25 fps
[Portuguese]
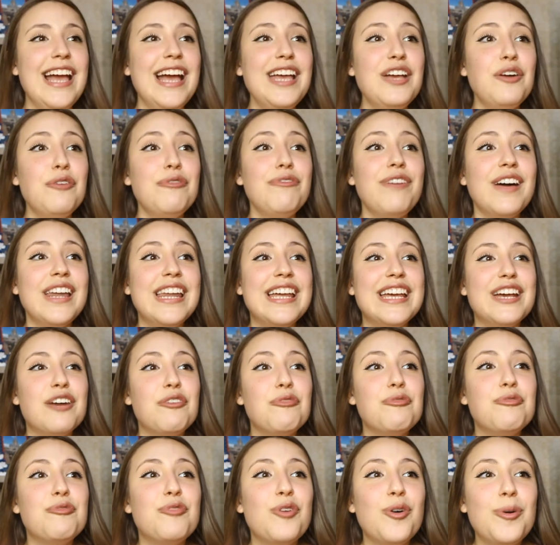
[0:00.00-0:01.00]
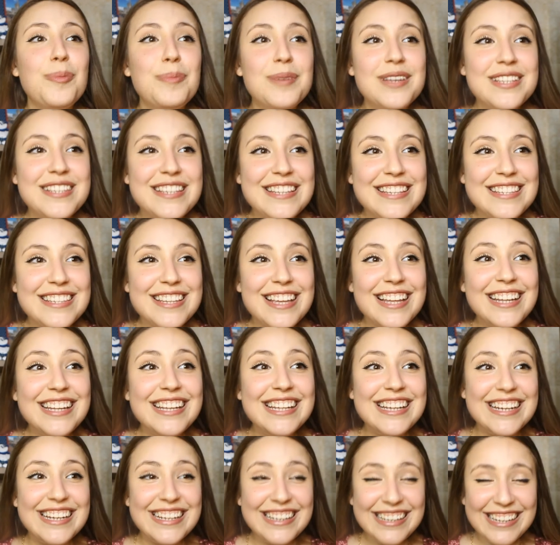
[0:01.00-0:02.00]
E aí eu falei, eu vou precisar
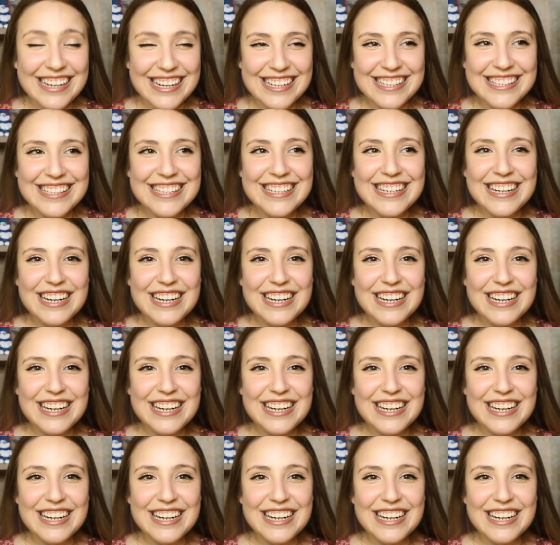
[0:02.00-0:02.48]
ler esse